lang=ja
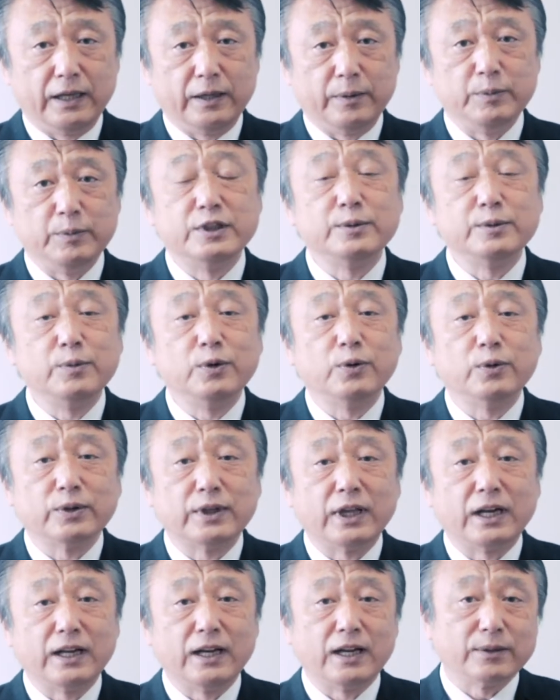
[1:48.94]
水も
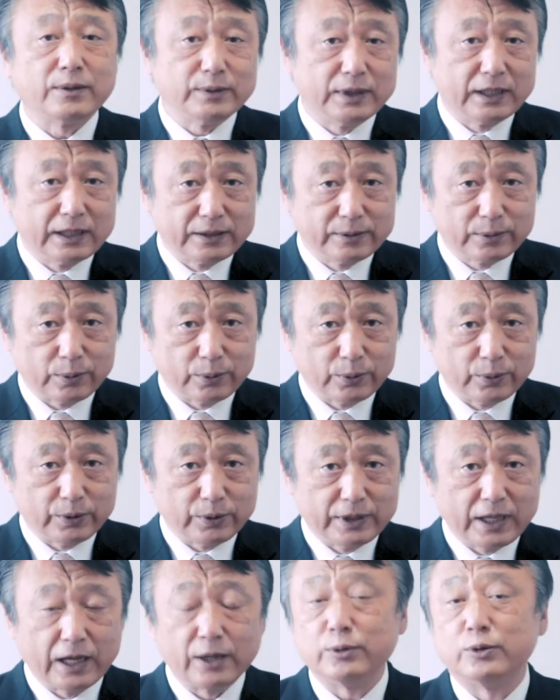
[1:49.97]
足らなくなること
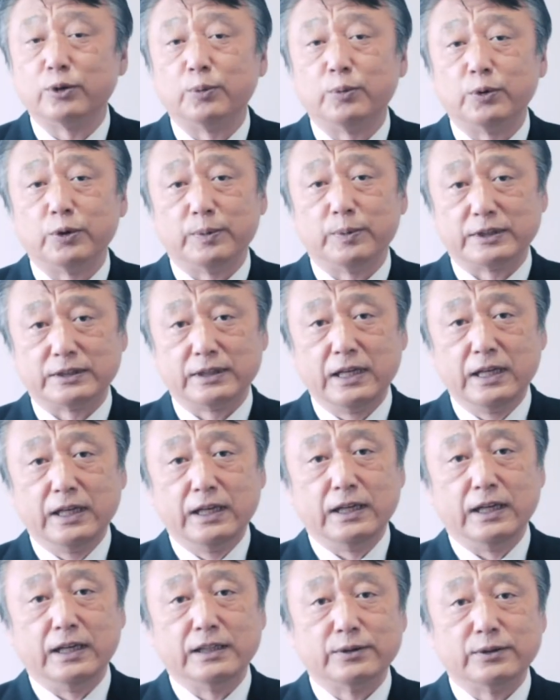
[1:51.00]
になると思います、
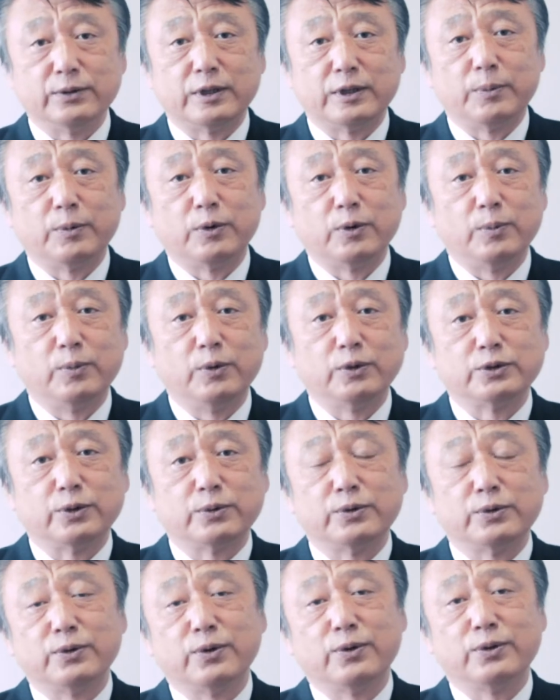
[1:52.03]
えそういったものも
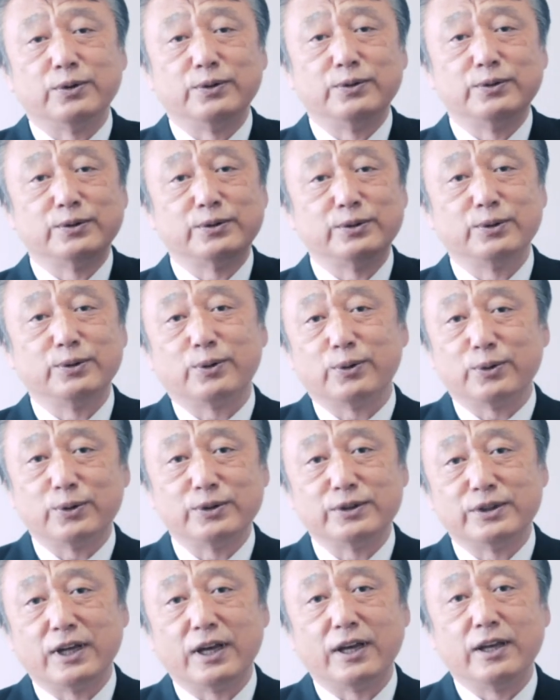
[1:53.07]
食料を輸入すること
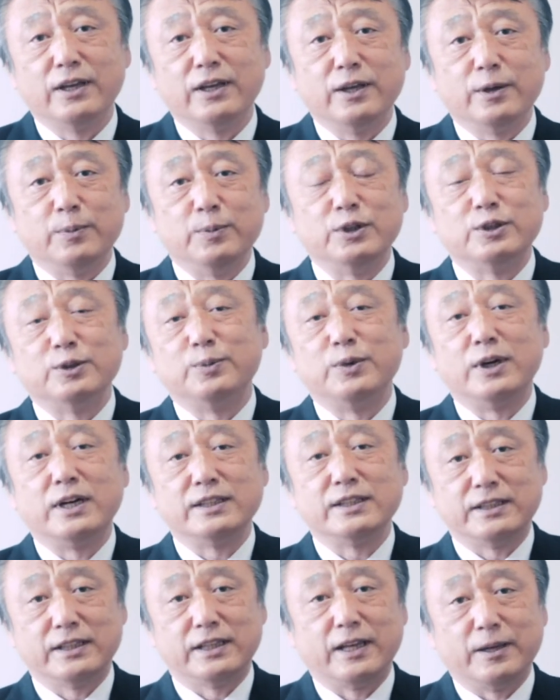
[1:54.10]
自体水も合
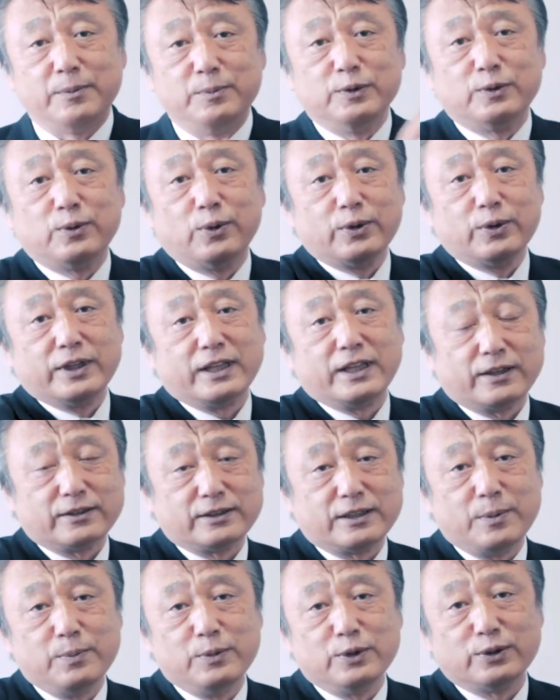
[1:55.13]
わせて向こうでたく
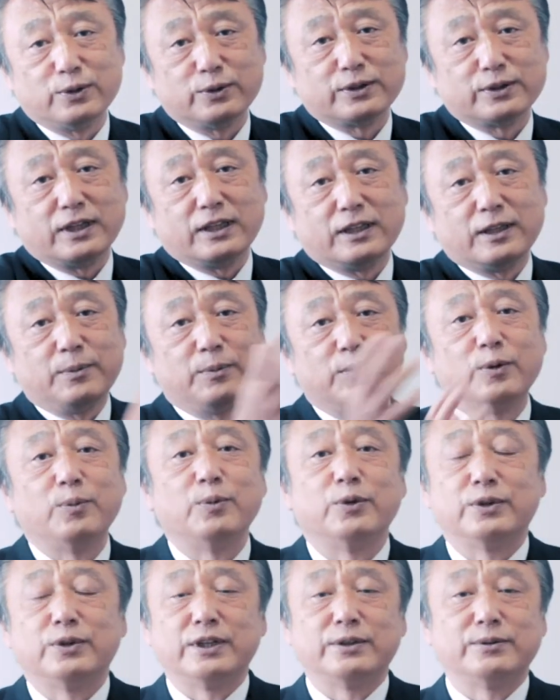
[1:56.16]
さん水を使ったものを
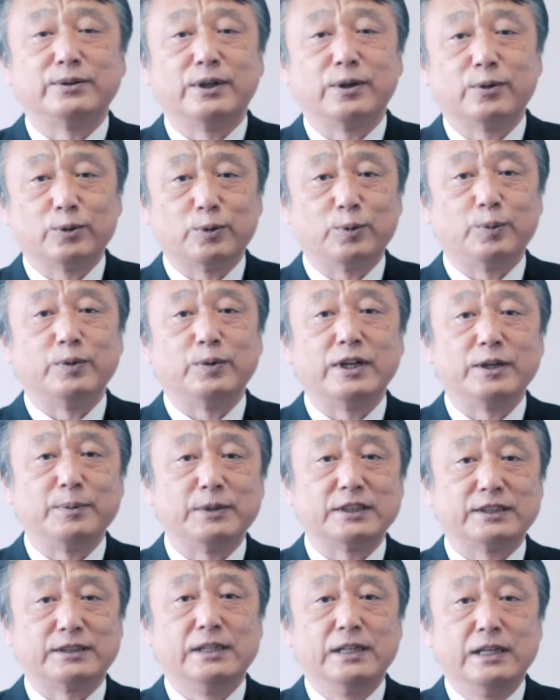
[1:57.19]
持ってくることになり
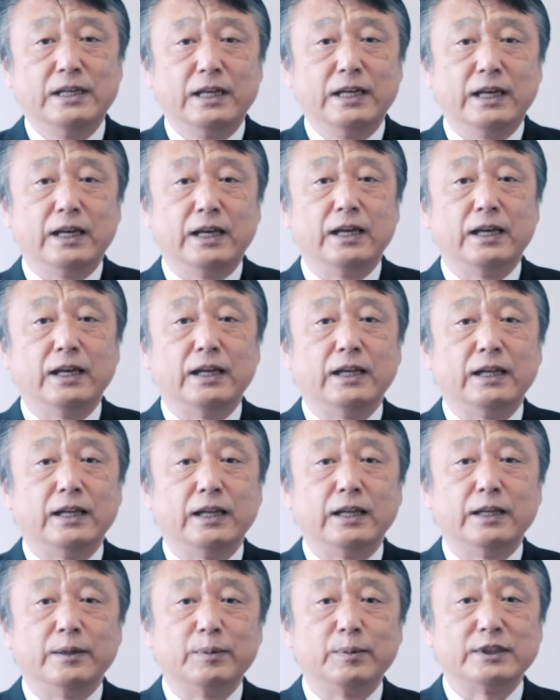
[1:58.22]
ます、
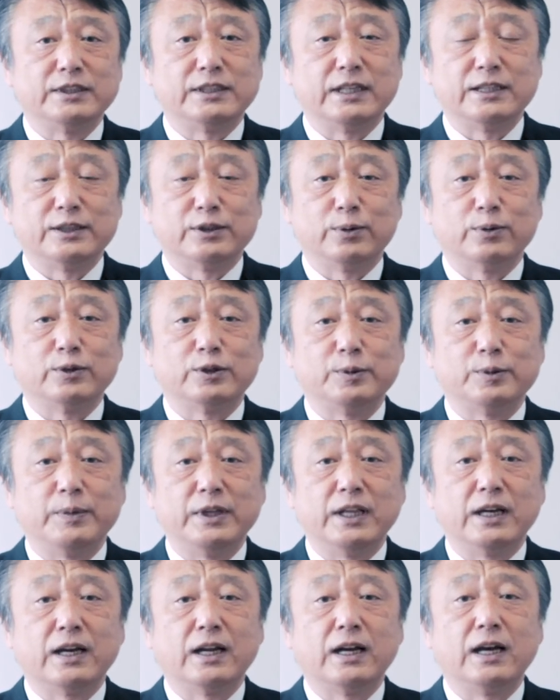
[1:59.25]
えー、まあ、地産地消を進め
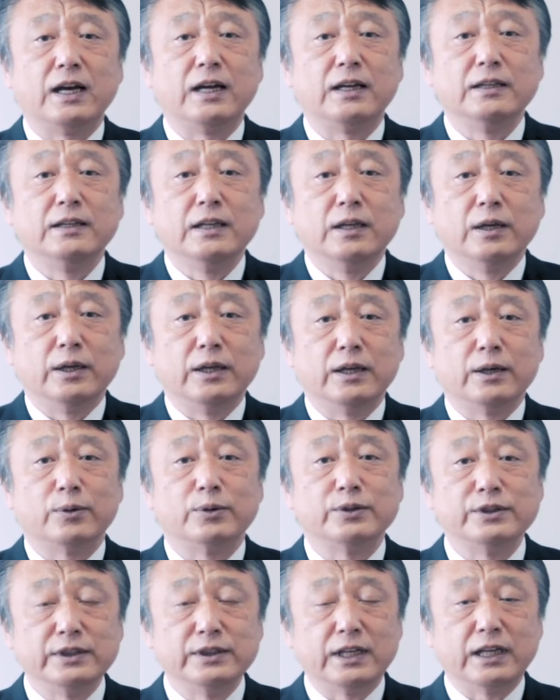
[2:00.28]
ながら、え
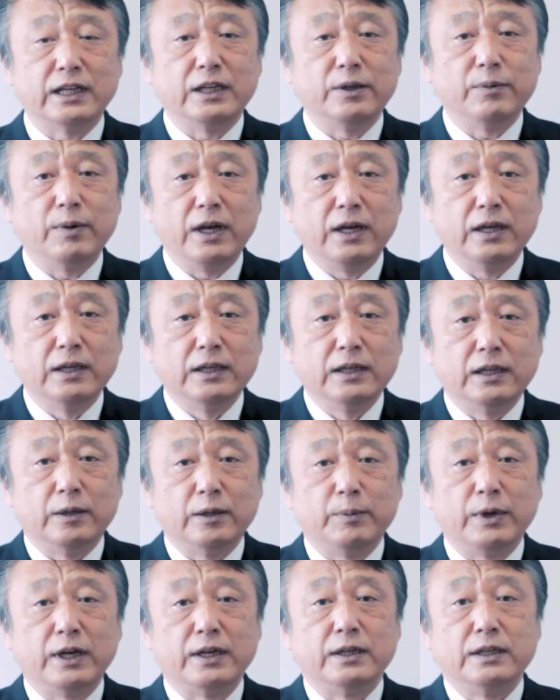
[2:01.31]
個人的には、
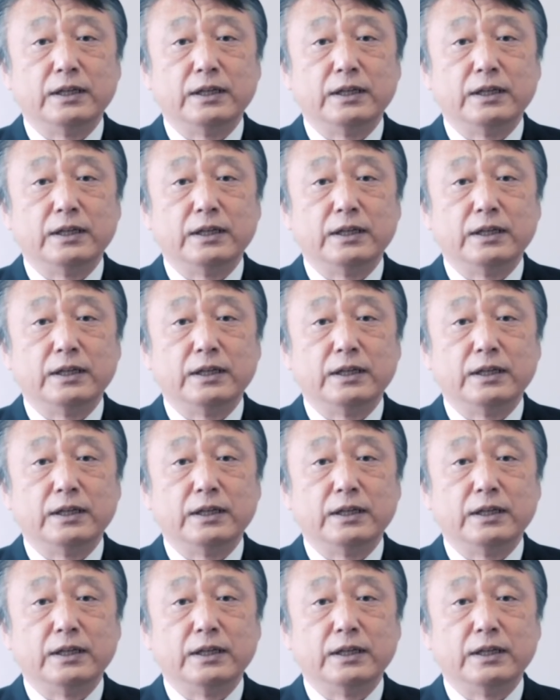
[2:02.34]
まあ、